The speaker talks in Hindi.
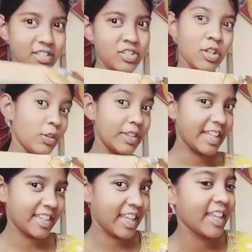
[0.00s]
चलो
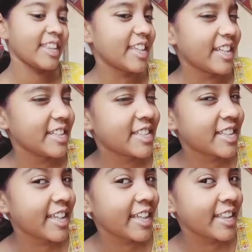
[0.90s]
देखते हैं अंदर
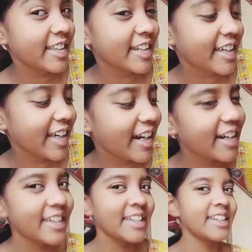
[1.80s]
इसके अंदर क्या
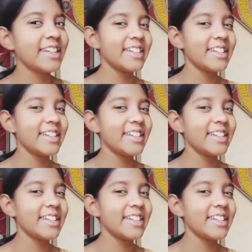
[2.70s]
ही